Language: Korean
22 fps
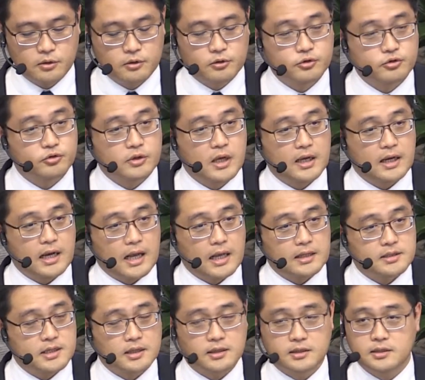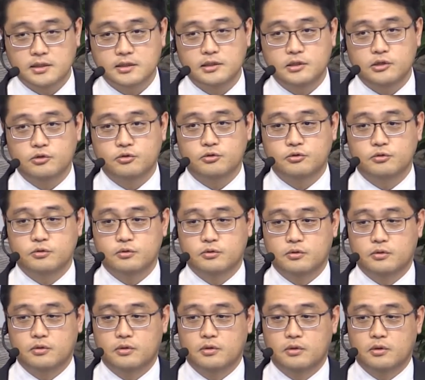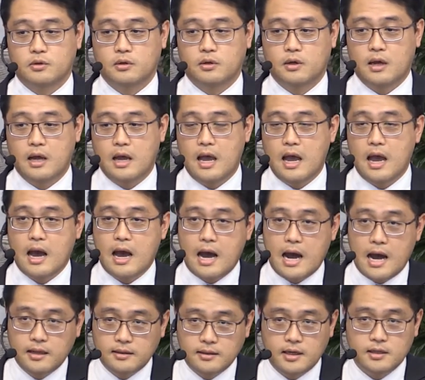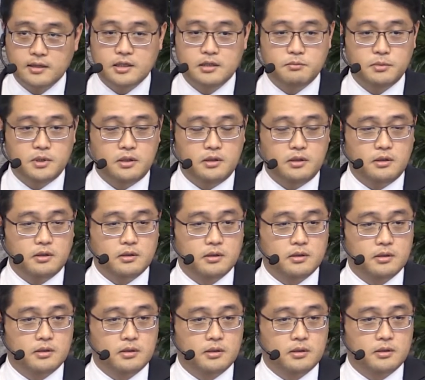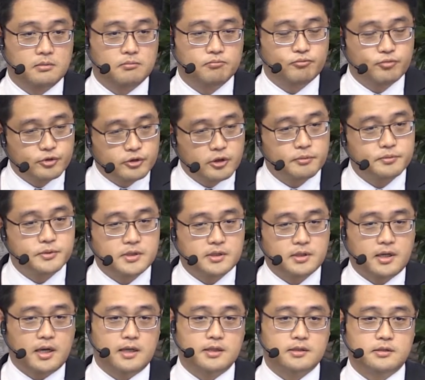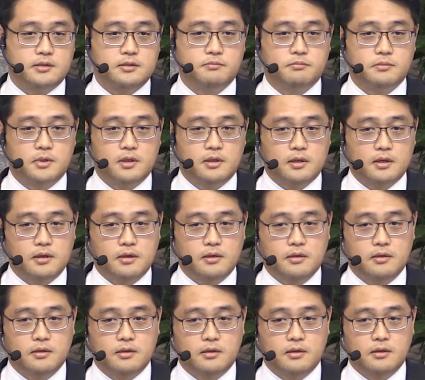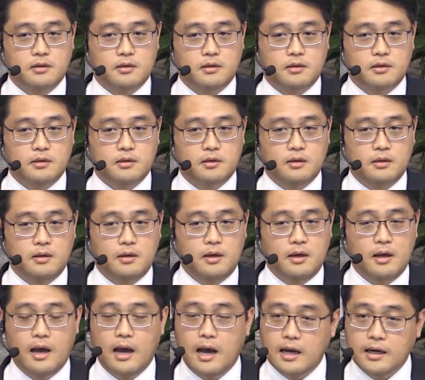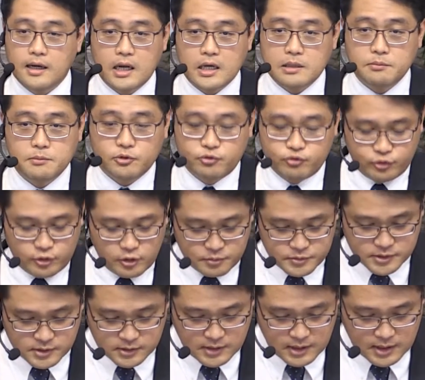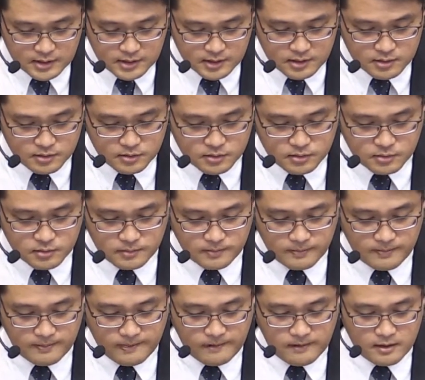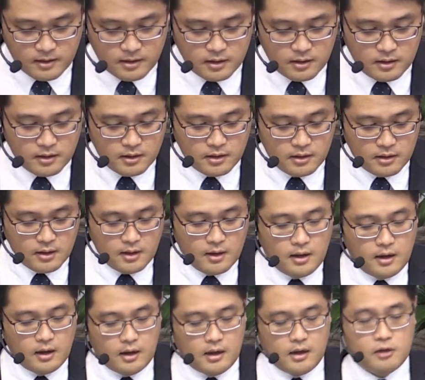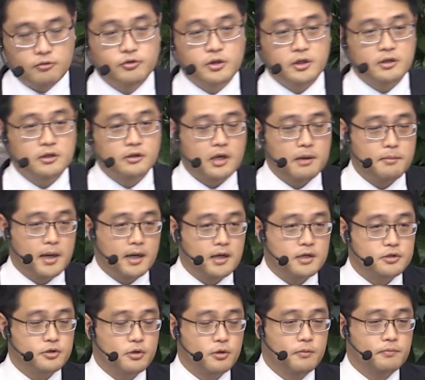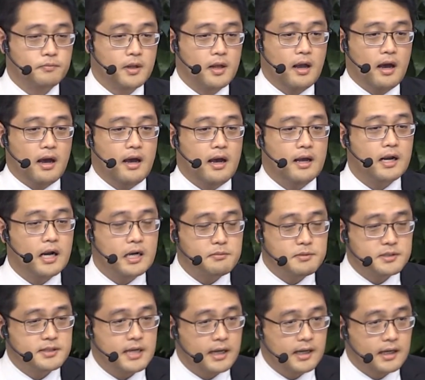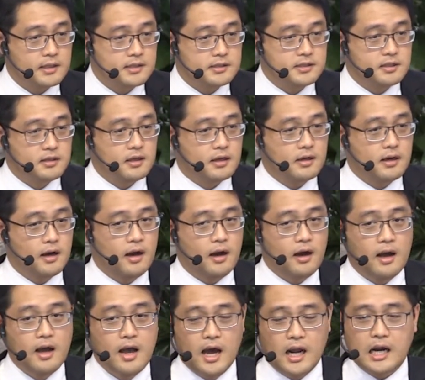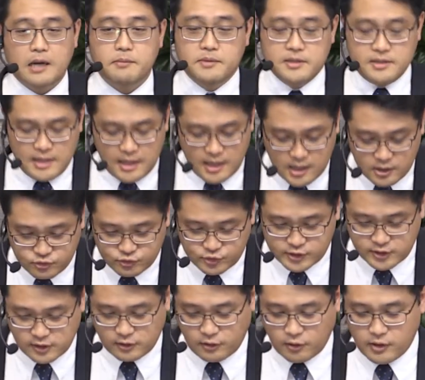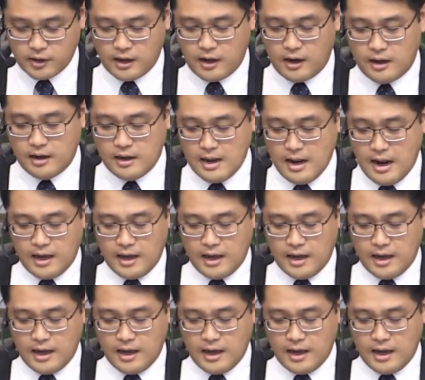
그 중에 가장 큰 이유 하나님이 무섭지가 않습니다. 하나님이 두렵지가 않아요. 아, 우리 이렇게 말하죠. 하나님은 사랑이시니까 하나님 이해해 주실 거야.